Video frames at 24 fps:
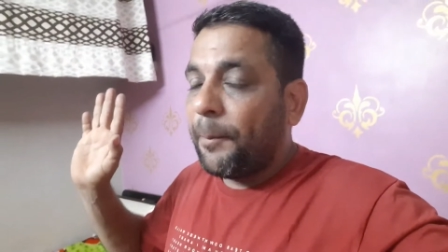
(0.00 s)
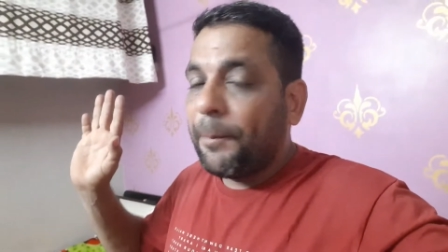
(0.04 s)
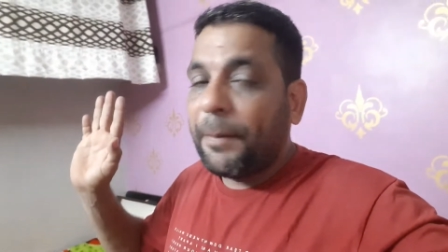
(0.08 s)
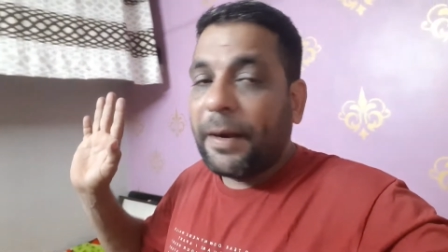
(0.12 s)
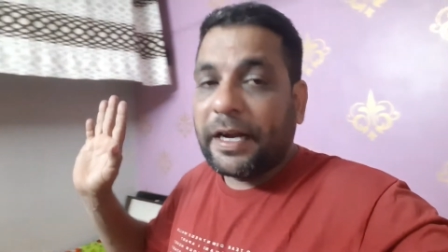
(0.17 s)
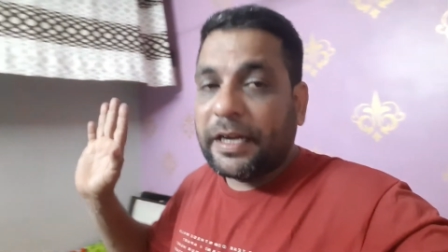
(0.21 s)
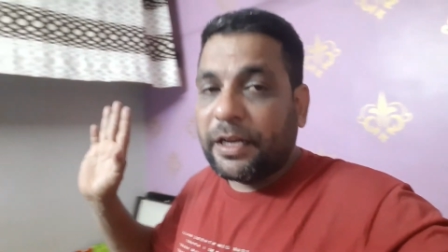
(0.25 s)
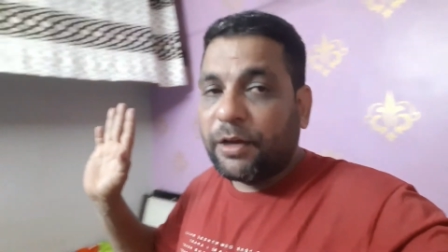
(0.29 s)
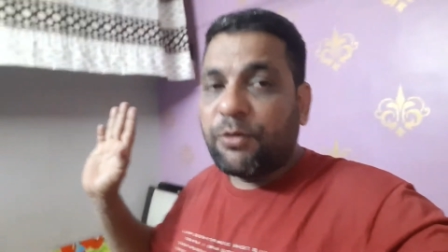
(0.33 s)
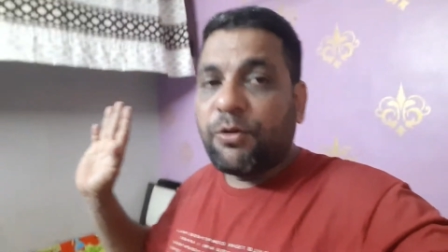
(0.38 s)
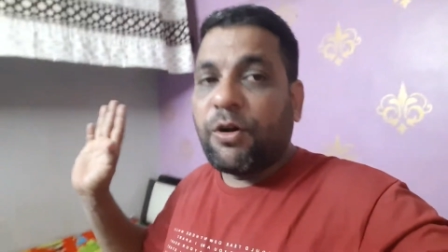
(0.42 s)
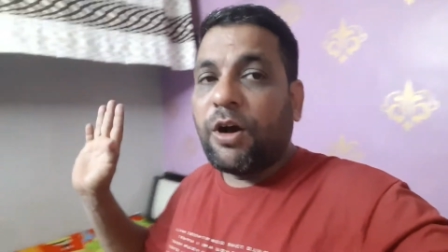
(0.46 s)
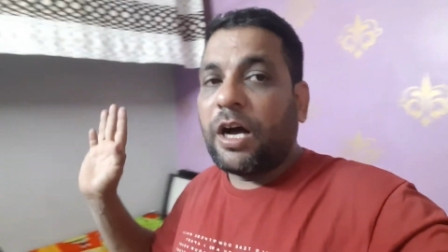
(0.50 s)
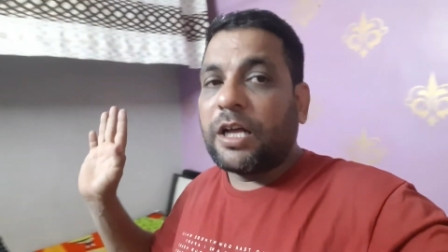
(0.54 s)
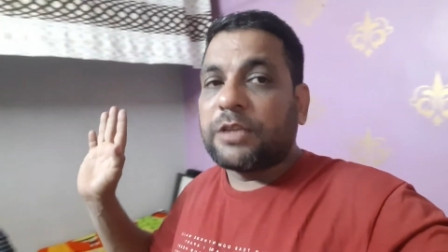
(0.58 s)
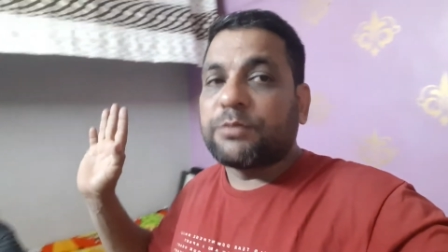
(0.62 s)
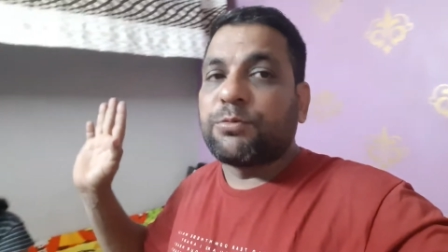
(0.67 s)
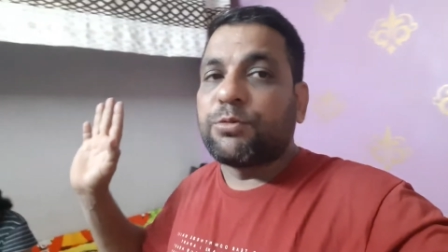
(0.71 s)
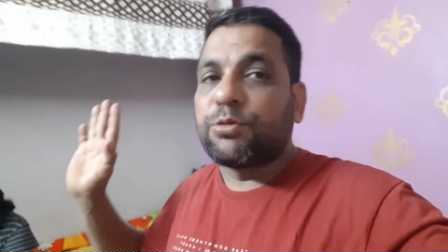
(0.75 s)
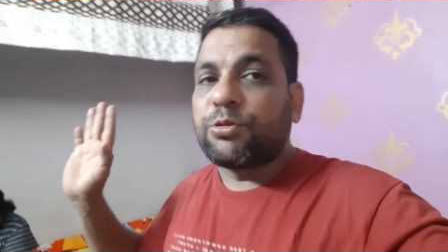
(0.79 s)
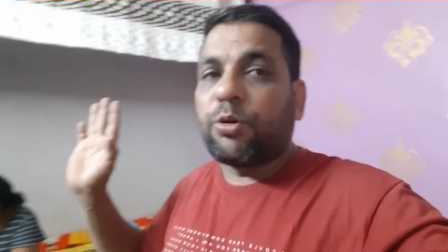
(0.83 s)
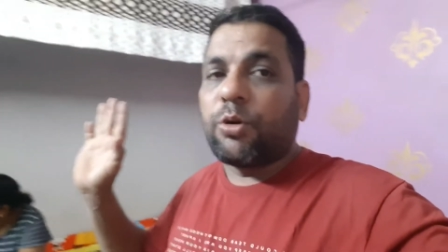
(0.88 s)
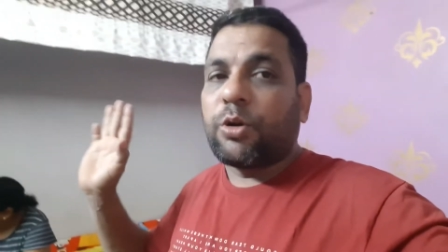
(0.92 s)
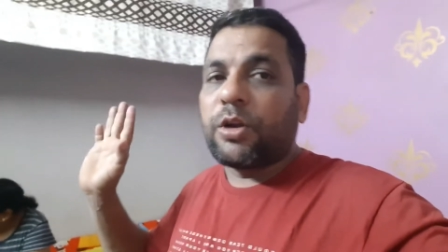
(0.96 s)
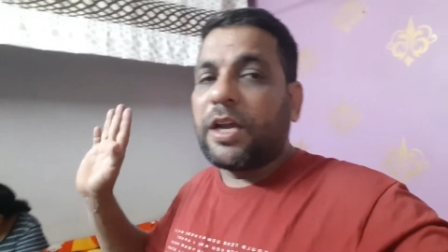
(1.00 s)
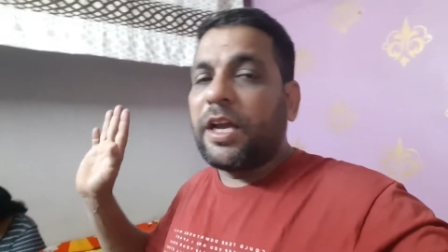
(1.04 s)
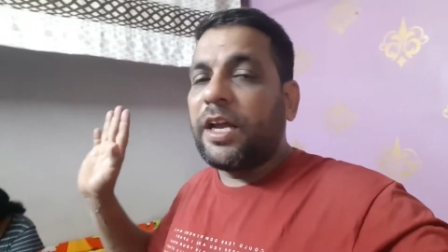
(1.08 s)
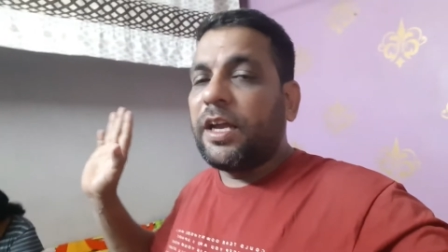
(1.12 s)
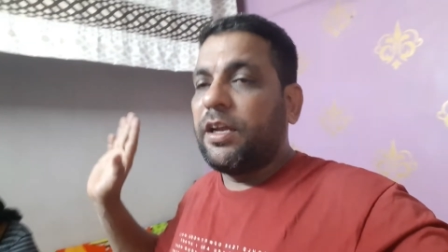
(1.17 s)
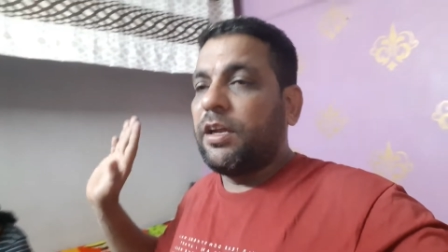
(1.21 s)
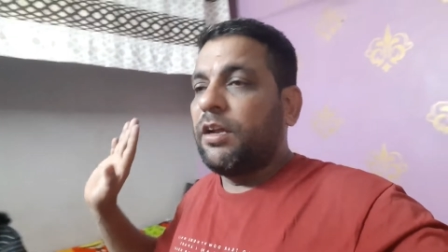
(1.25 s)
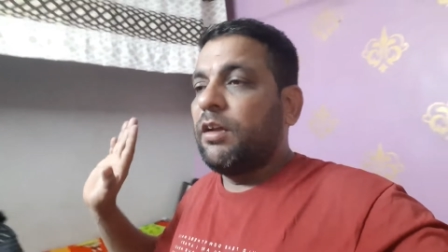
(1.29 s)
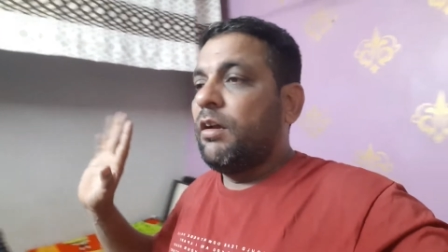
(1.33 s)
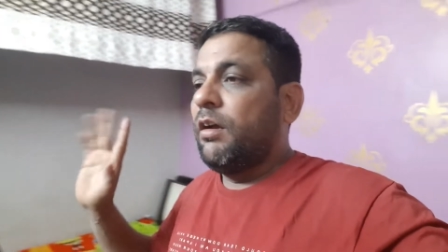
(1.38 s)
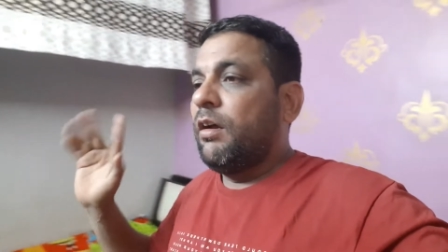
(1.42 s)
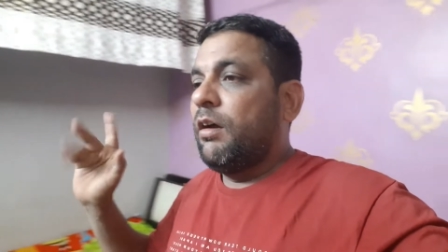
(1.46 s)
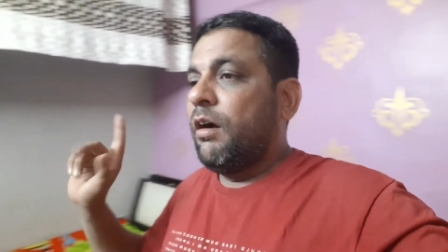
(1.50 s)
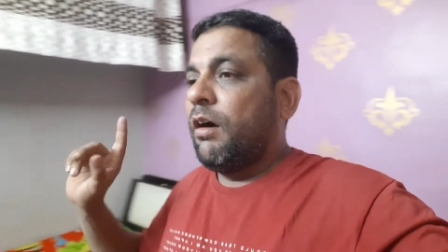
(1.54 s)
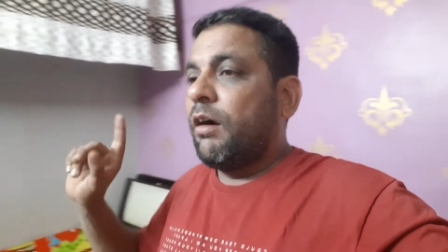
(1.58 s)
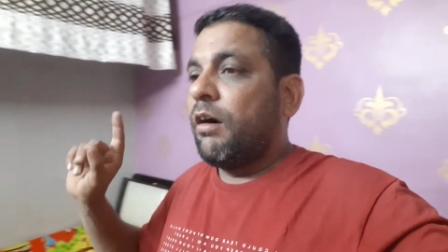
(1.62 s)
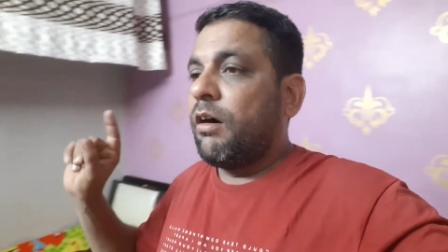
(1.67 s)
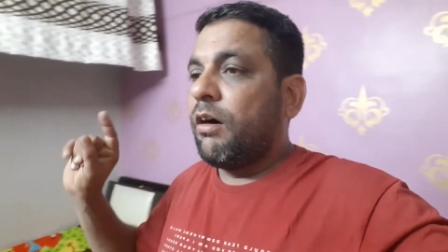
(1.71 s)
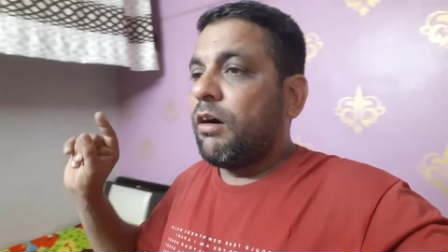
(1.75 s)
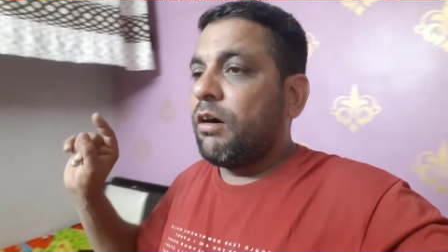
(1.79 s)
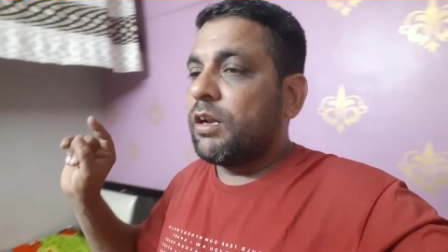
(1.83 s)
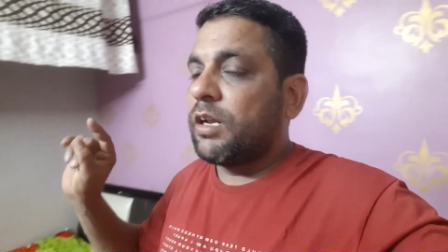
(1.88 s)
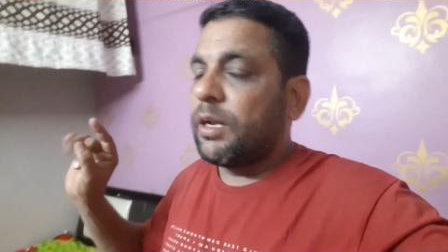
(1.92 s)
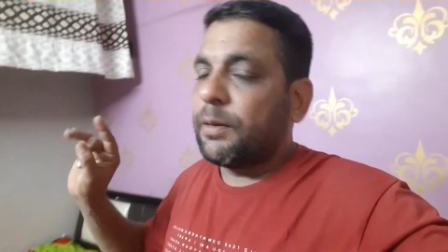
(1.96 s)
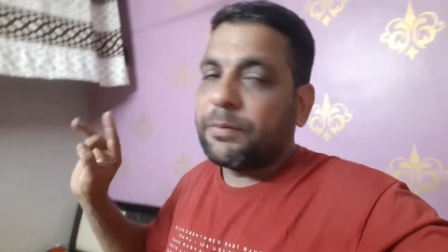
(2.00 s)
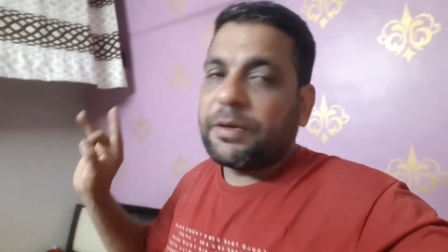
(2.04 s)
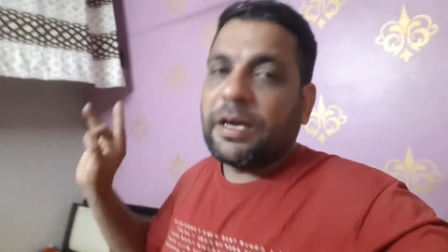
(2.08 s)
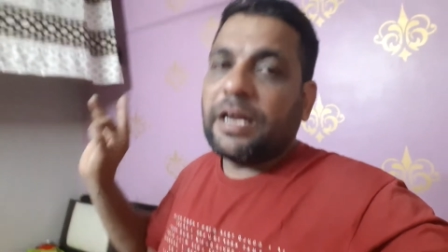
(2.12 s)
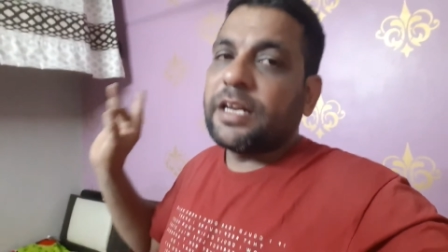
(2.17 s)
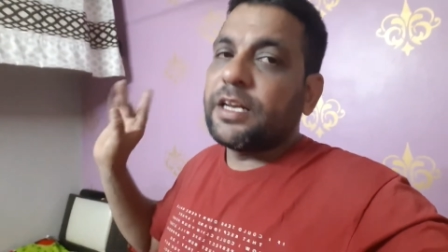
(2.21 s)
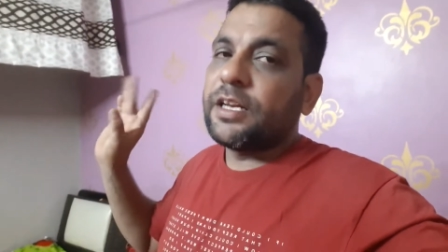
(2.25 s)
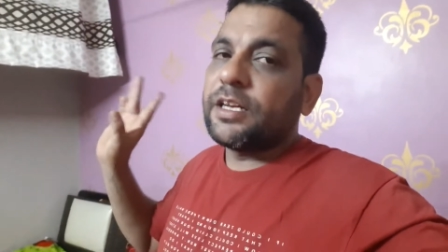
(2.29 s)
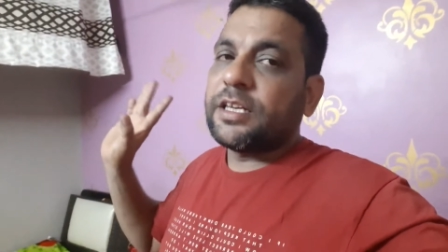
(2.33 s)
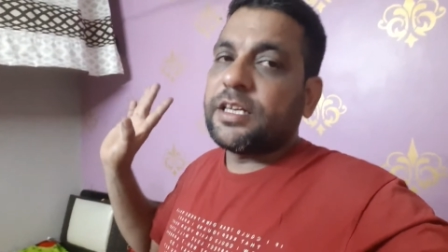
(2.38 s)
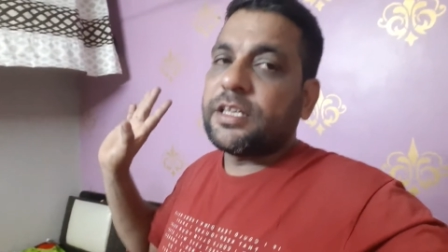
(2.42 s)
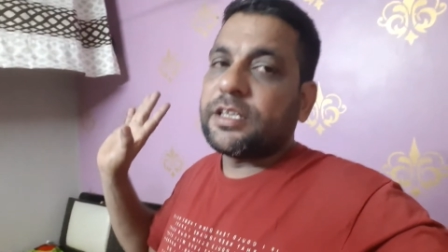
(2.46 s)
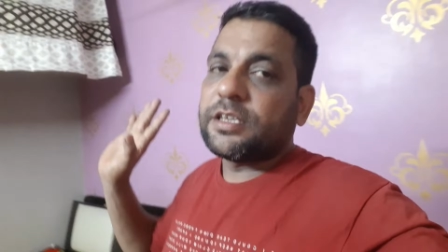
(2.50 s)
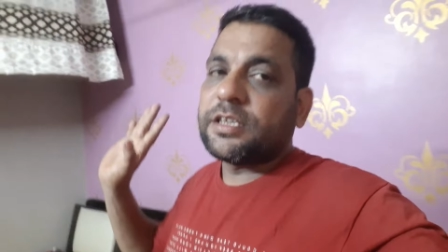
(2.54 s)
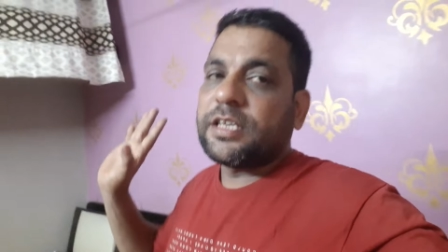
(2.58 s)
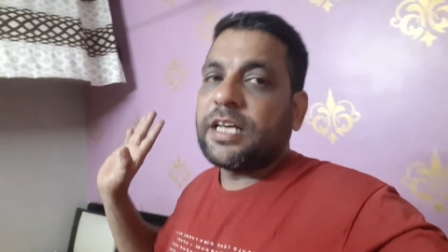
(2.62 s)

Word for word: बैठा हूँ हाथ मुँह धो के और अब खाने की